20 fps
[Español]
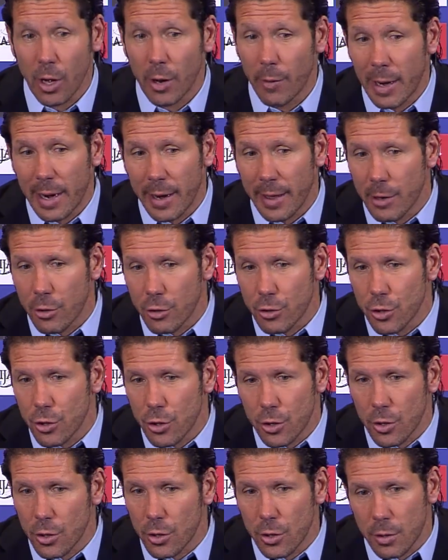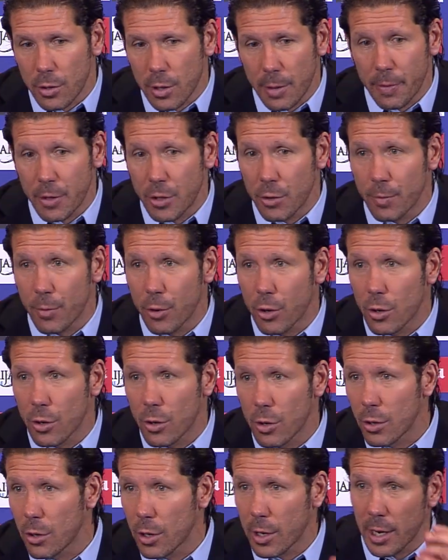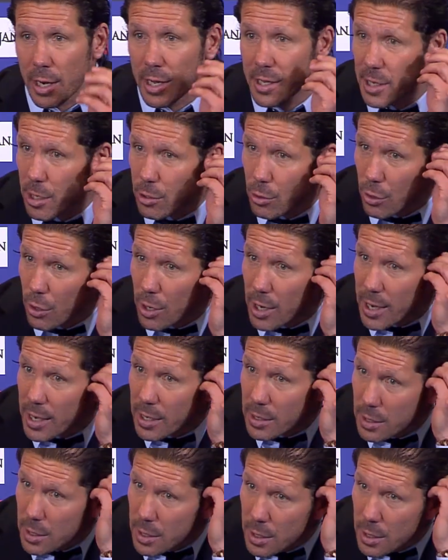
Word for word: hablar de nosotros, repito un poco lo que le decía a tus colegas.